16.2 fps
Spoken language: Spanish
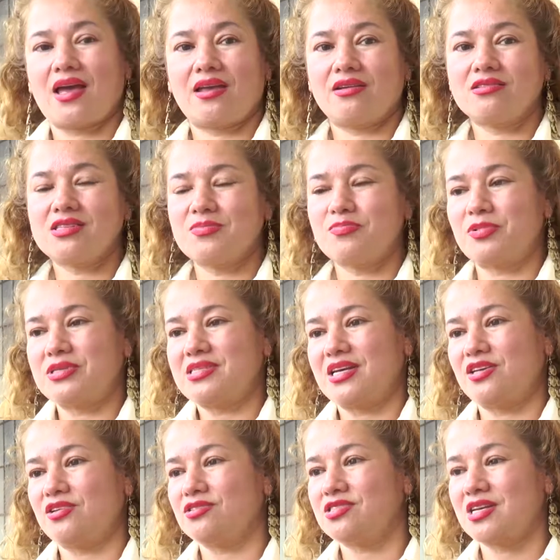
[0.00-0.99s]
ellos y
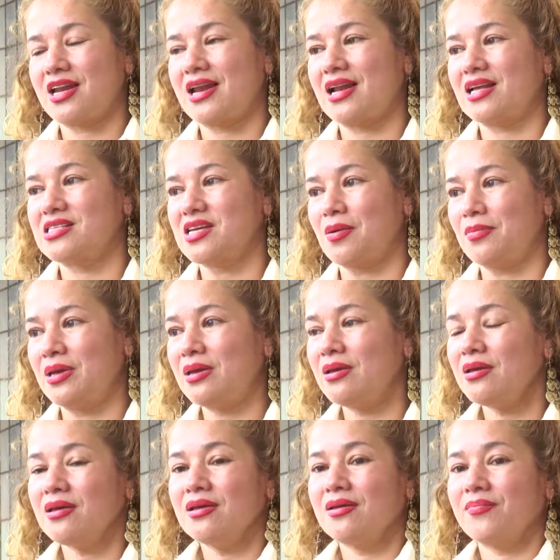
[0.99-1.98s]
pues ellos tienen hacia
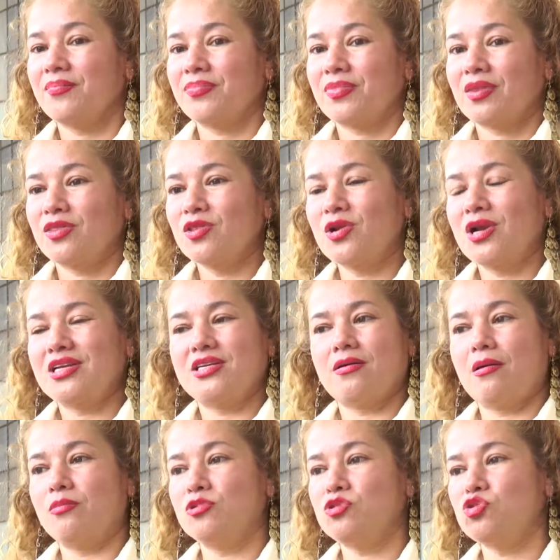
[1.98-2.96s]
mí nos la
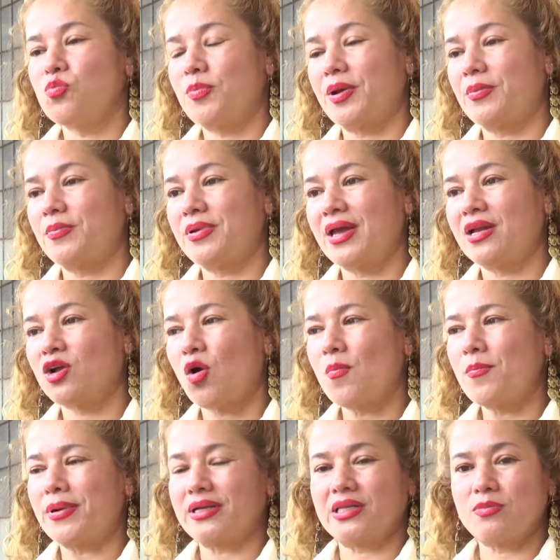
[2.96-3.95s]
llevamos súper bien,
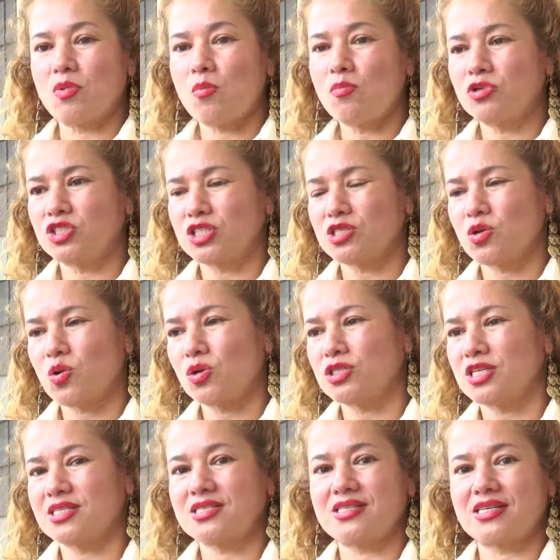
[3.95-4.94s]
compartimos muchas
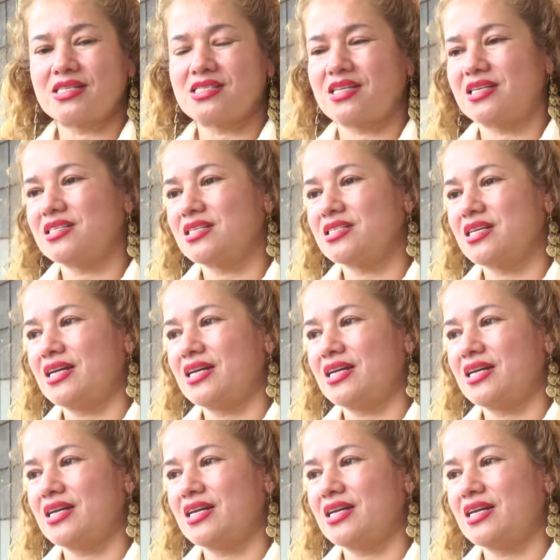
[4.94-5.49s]
cosas, tristezas,